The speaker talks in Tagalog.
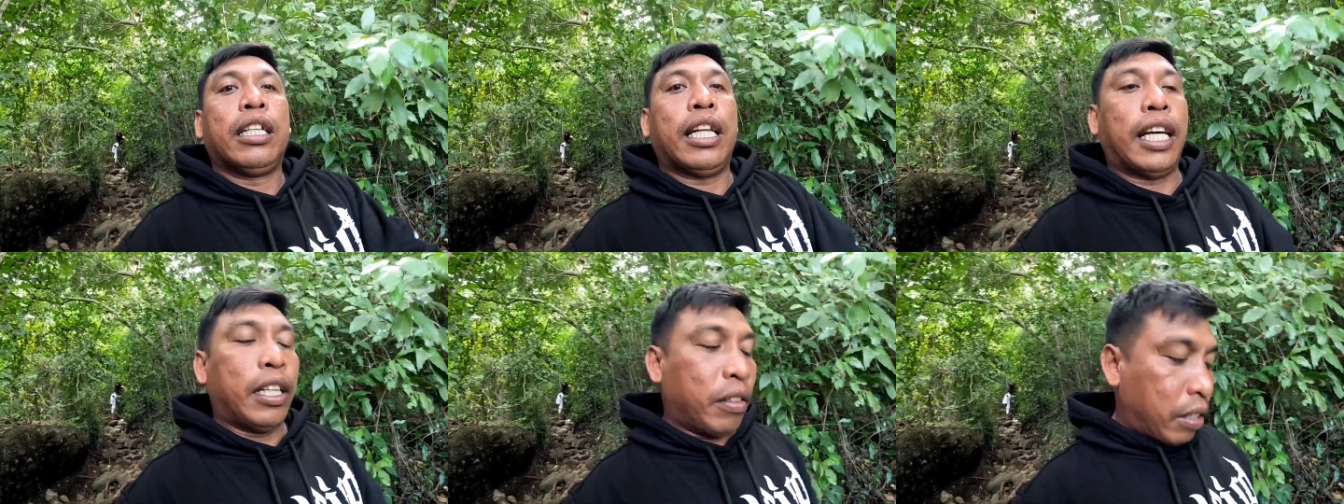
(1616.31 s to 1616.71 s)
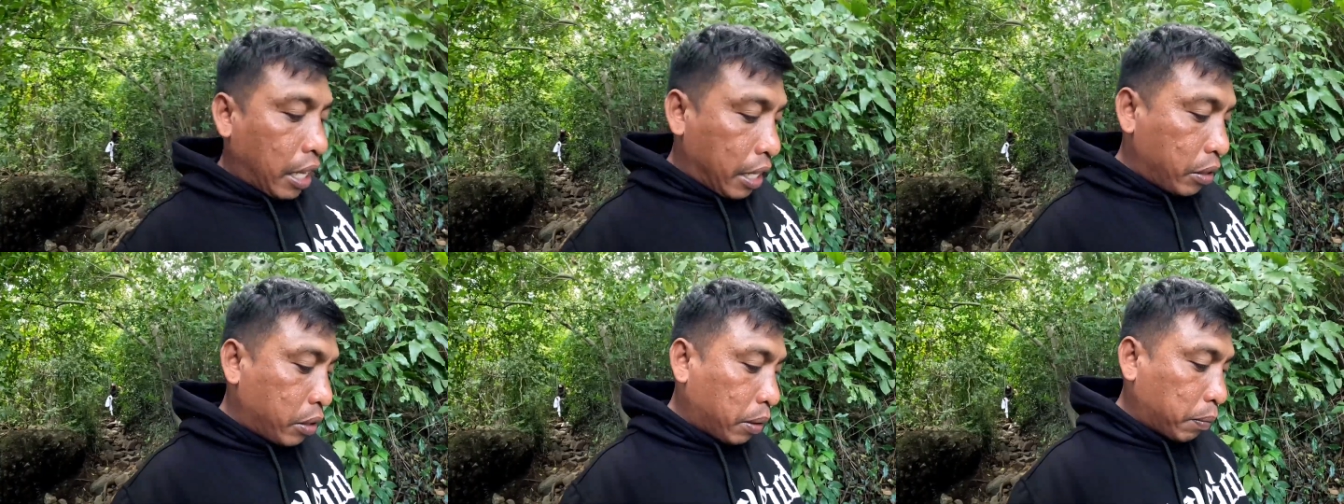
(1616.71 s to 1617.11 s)
lalo
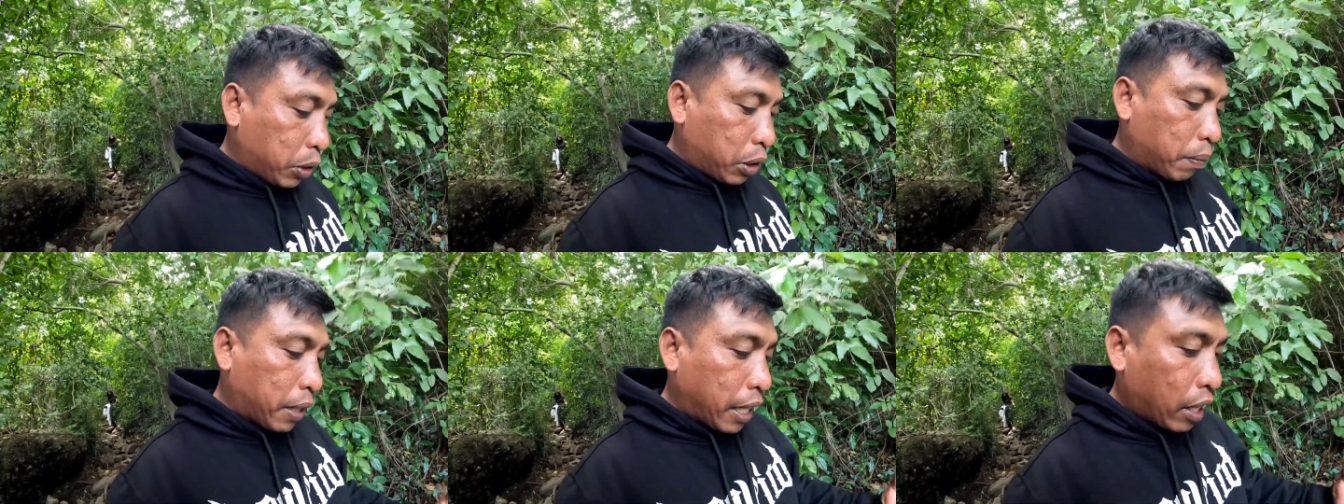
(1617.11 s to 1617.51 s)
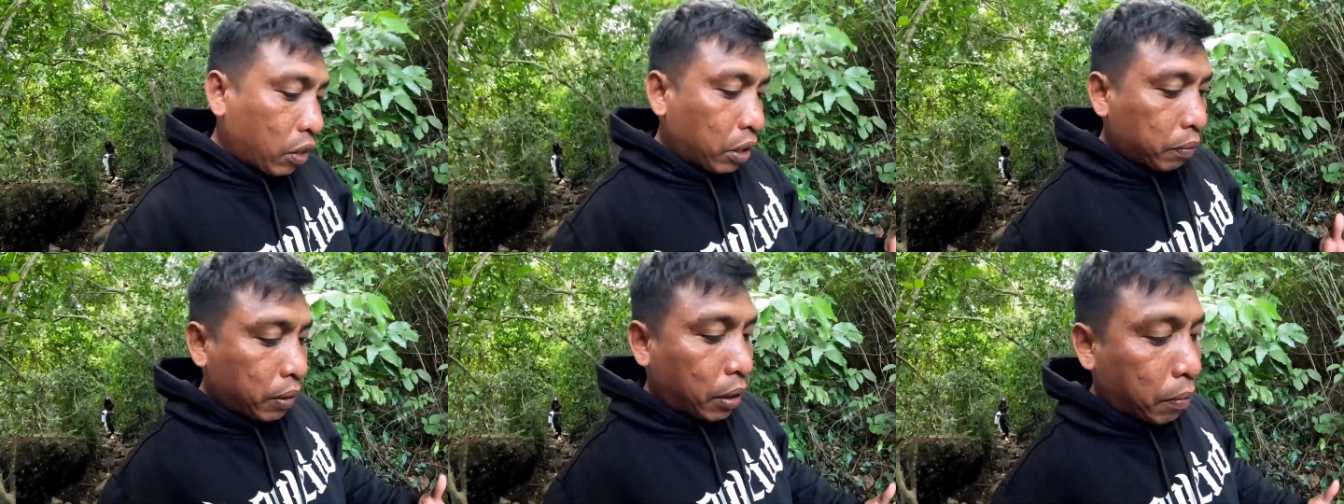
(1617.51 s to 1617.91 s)
lalo na po sa
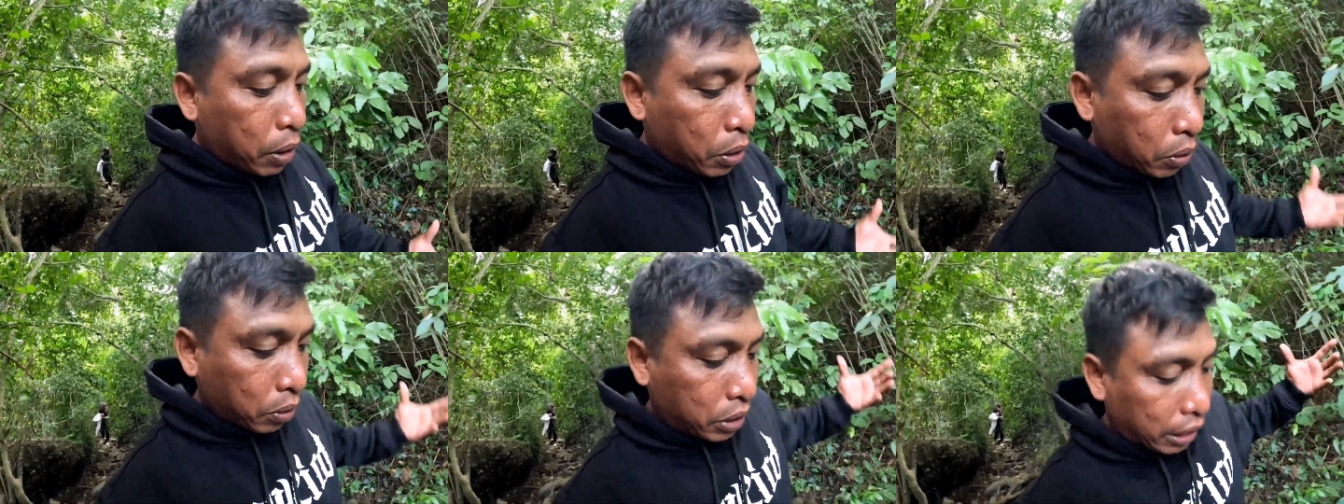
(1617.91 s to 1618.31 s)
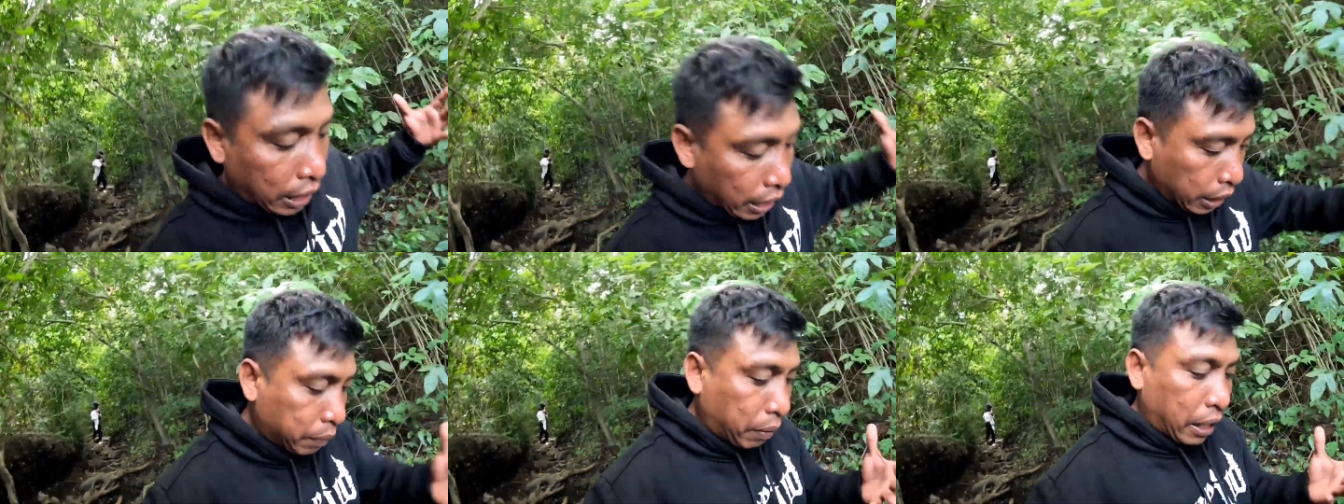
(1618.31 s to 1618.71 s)
mga OFW kung
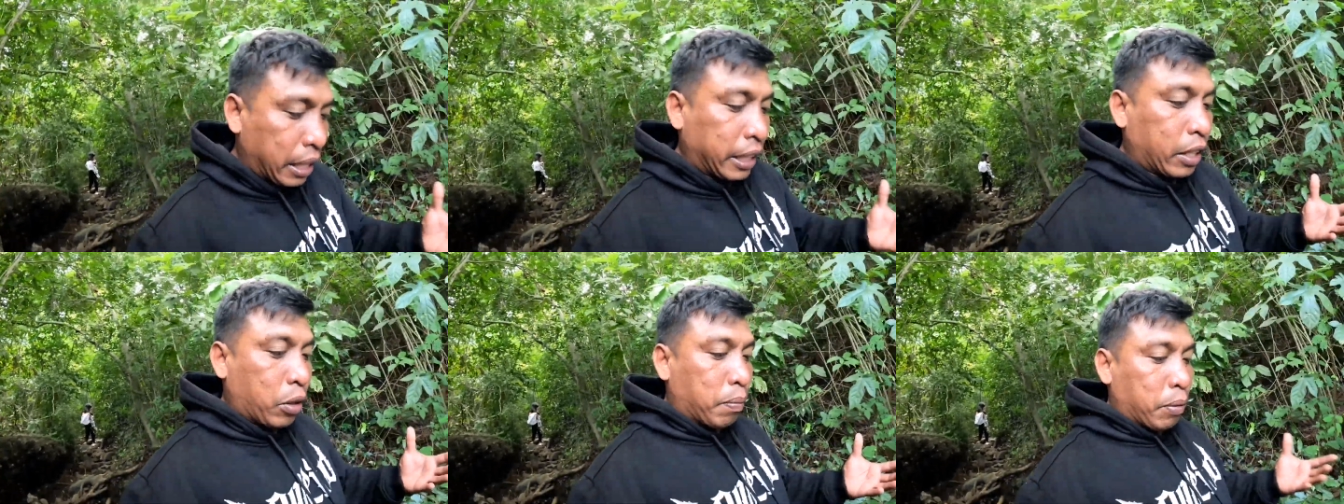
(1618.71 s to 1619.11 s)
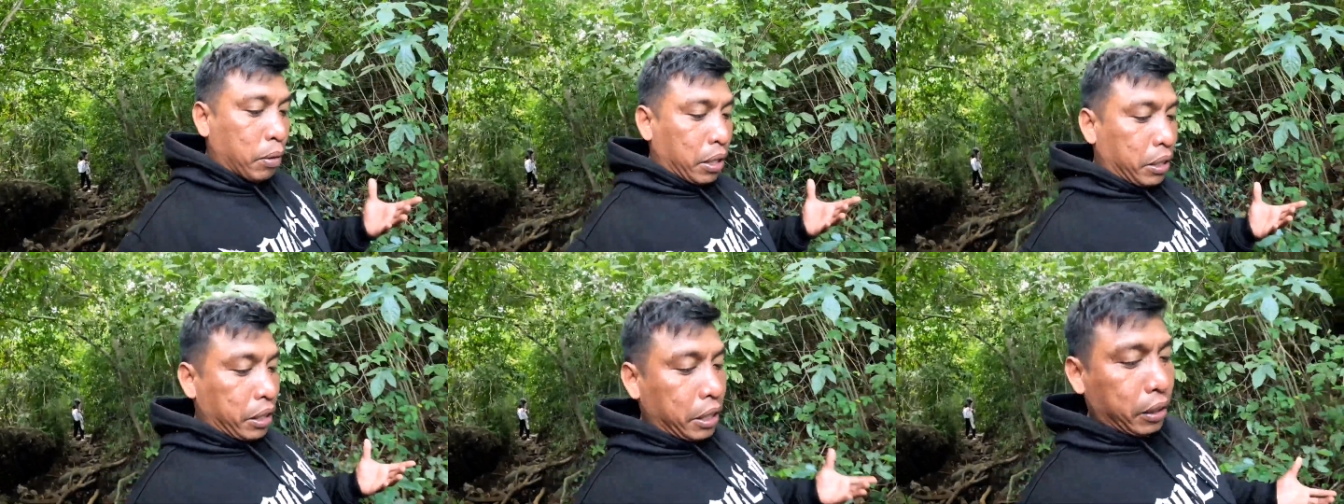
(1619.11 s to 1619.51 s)
sakaling maligaw
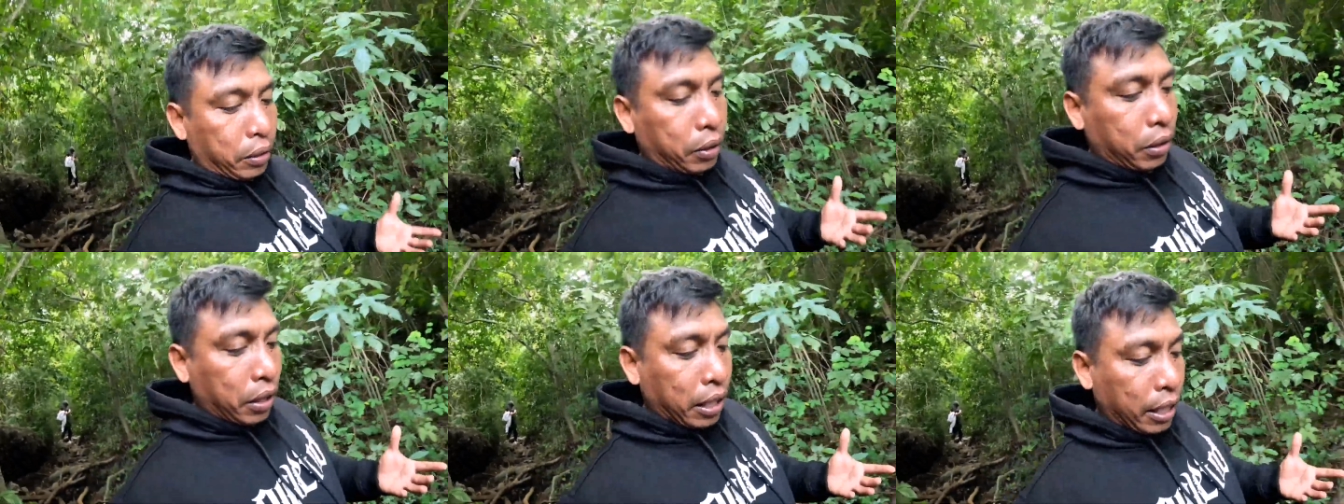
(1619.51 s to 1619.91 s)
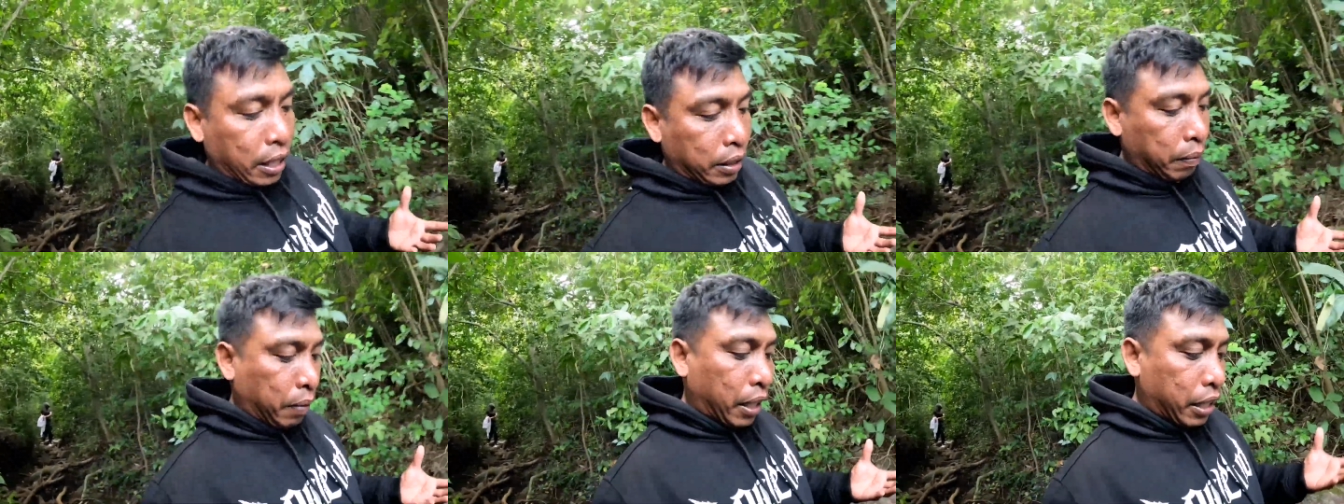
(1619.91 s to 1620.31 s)
po kayo dito
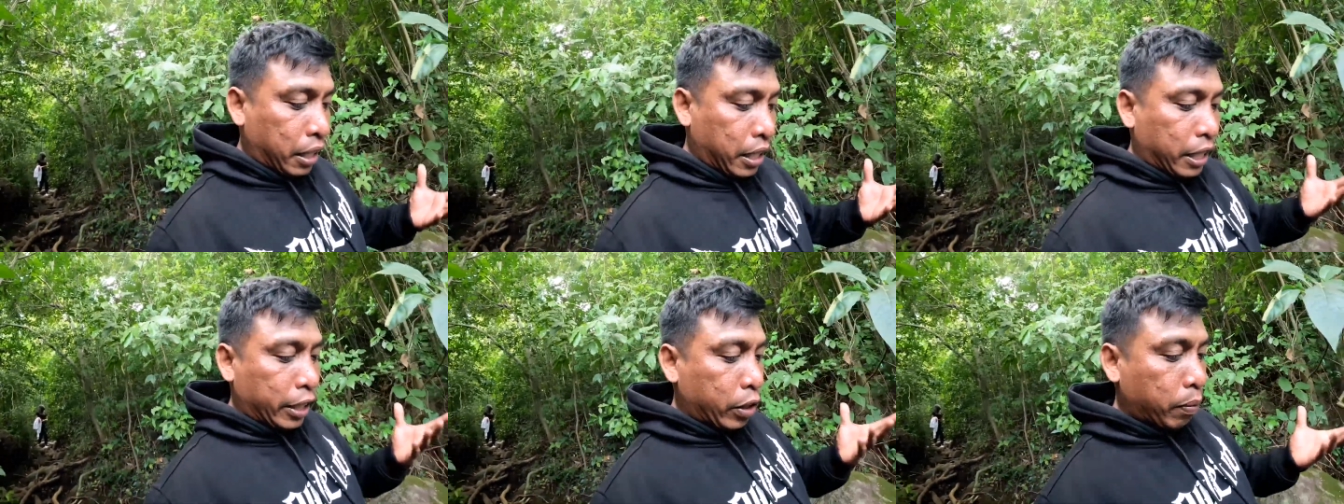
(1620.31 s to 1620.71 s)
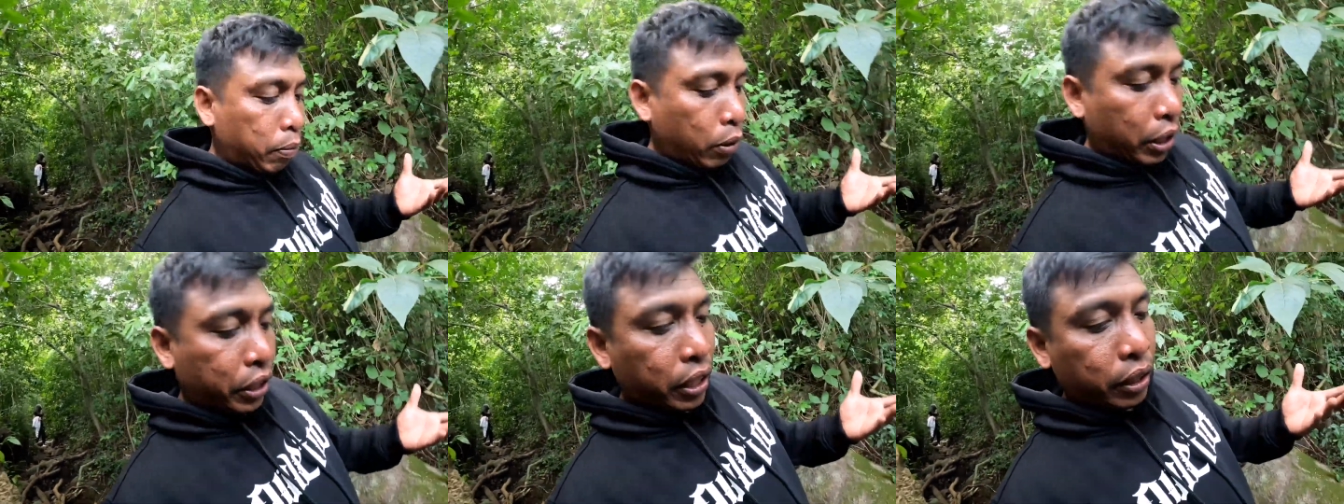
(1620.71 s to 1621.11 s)
at maliligaw
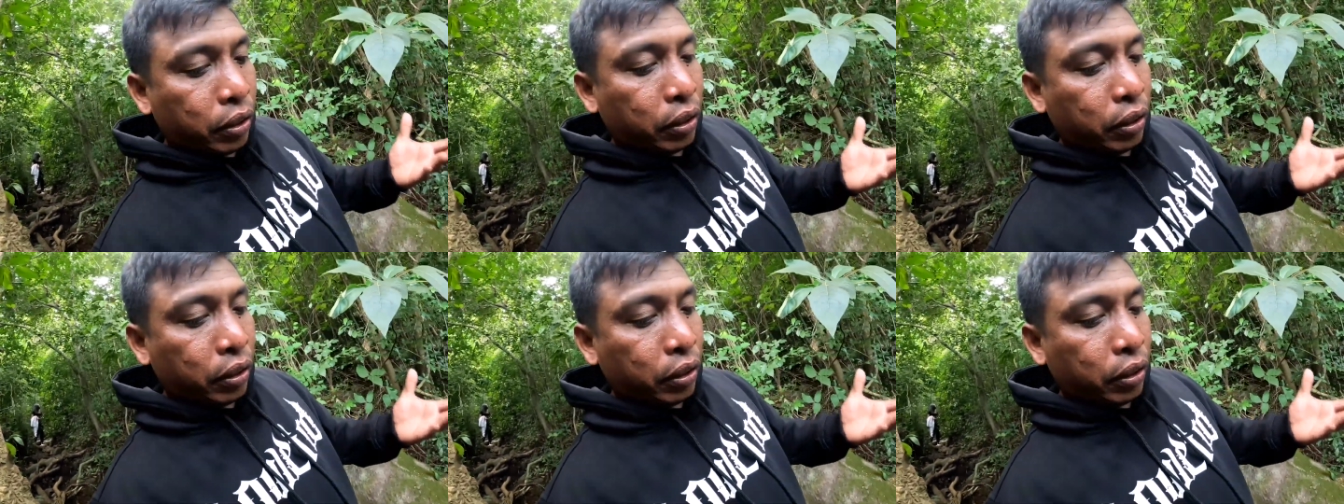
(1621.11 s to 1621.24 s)
po kayo